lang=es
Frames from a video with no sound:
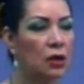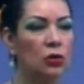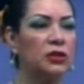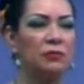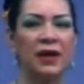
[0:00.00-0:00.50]

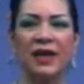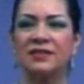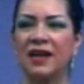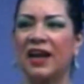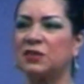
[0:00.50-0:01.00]
No te
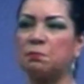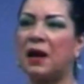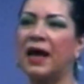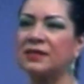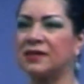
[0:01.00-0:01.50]
vayas a las
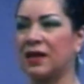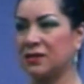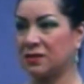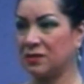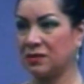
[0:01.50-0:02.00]

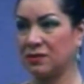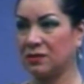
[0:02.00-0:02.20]
plazas,